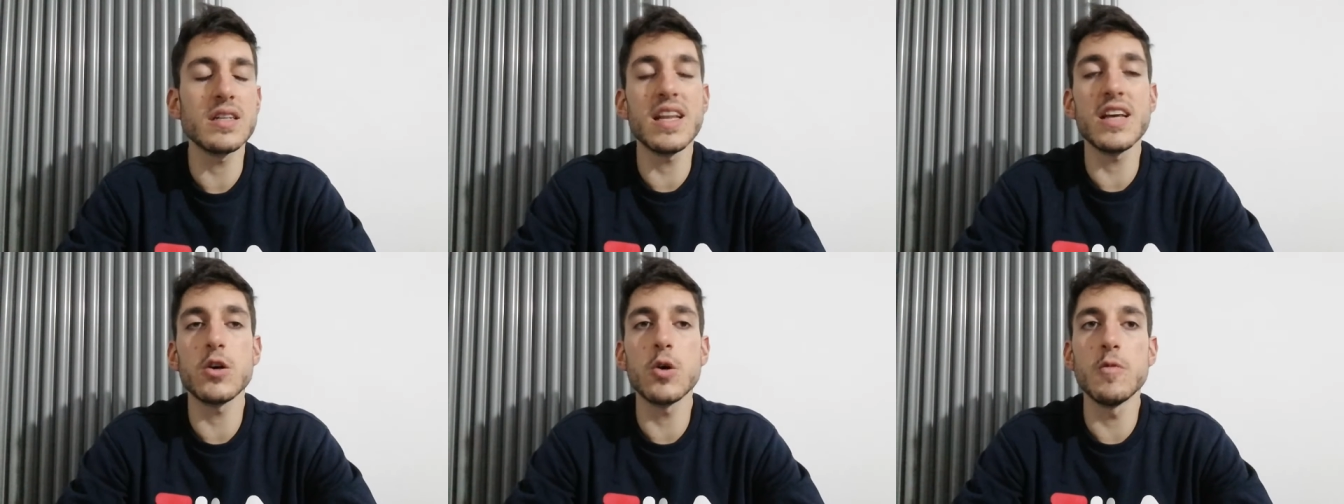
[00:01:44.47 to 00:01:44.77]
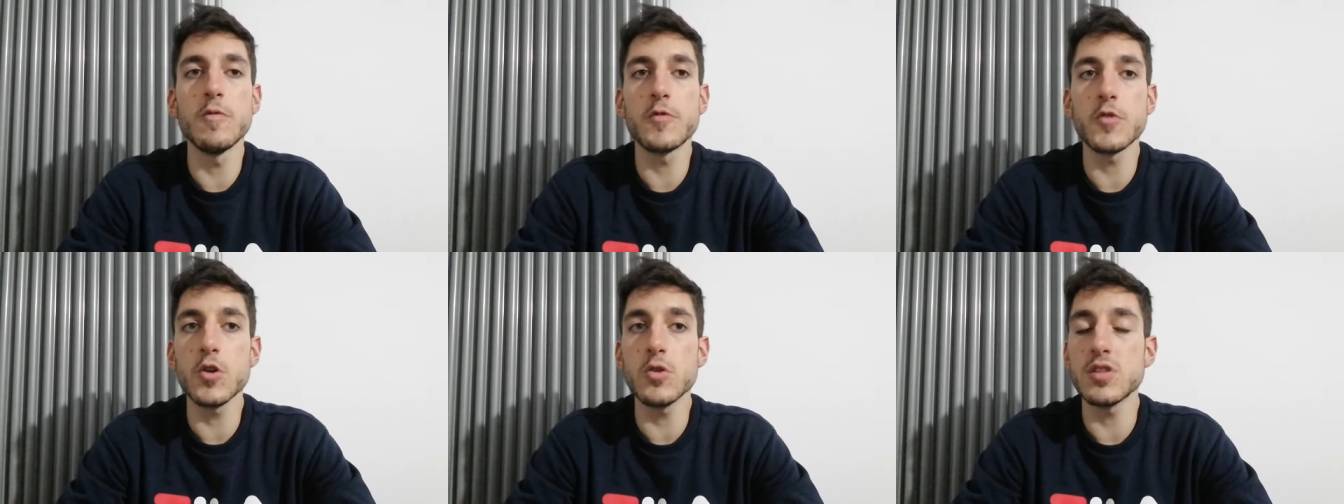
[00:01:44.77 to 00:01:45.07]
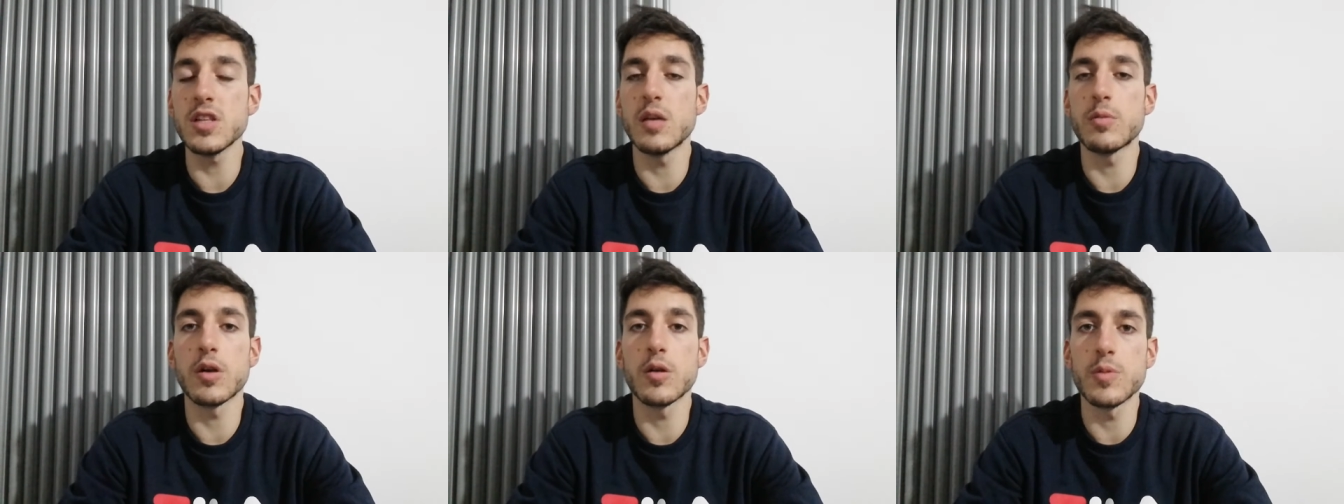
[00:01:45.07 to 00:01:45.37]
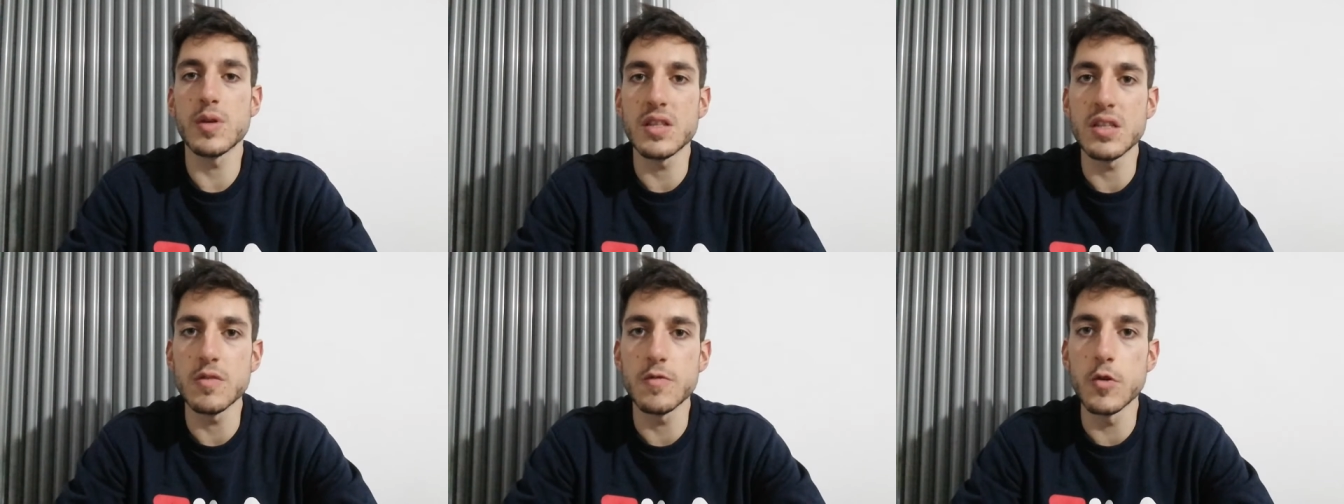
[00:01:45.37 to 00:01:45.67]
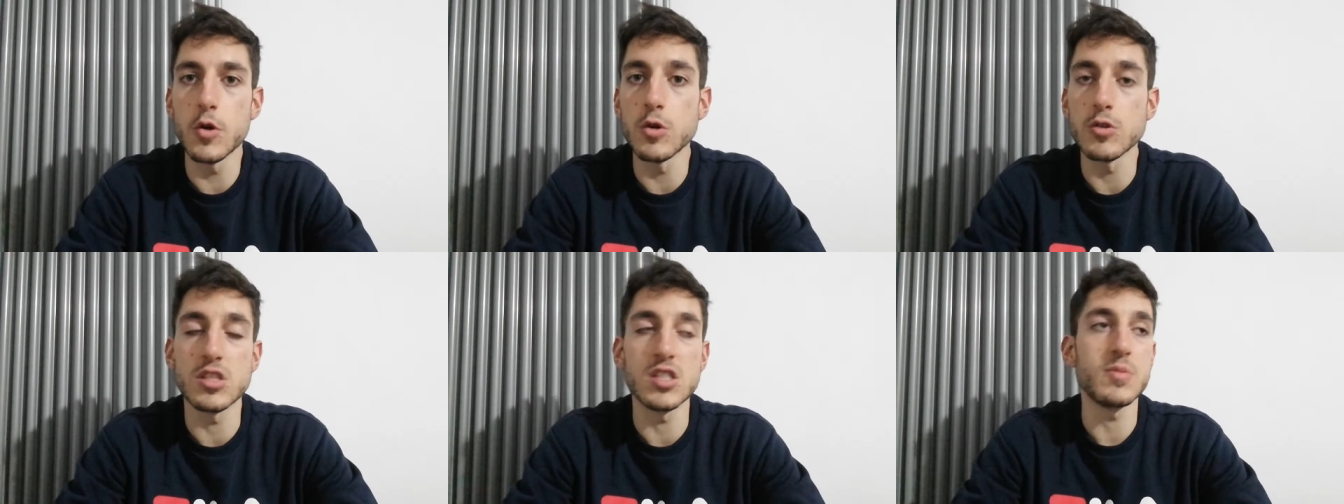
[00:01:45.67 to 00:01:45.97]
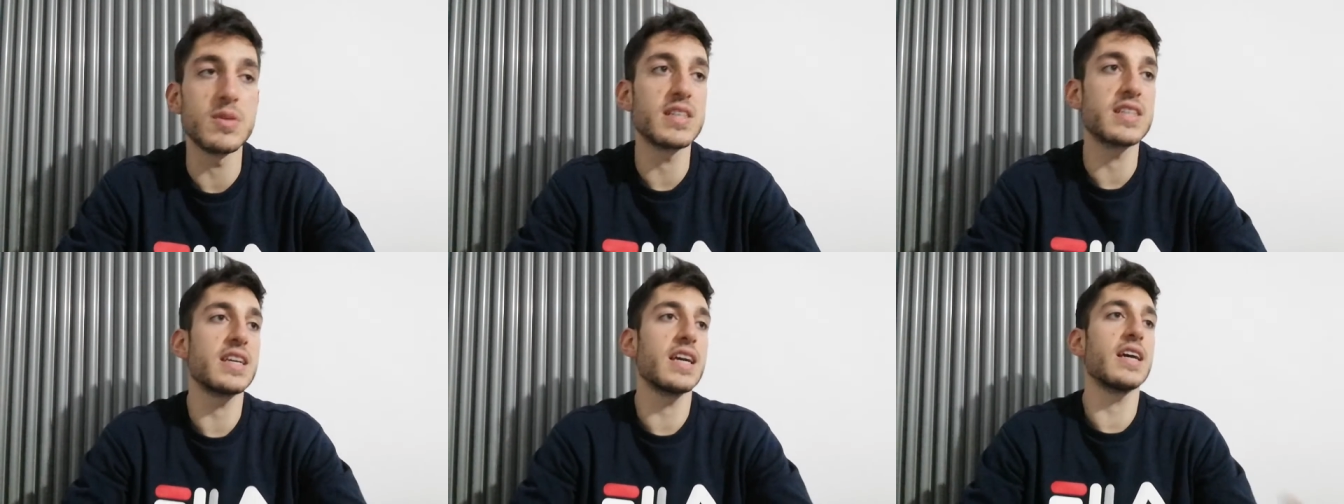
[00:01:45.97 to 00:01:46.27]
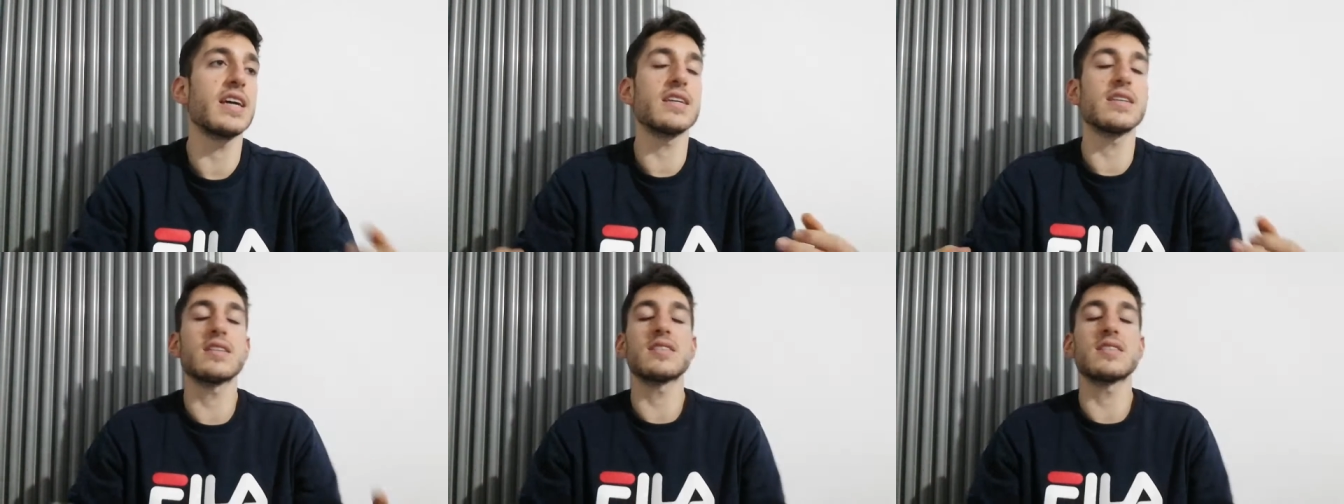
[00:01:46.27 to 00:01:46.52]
nei confronti dei propri tifosi, perché,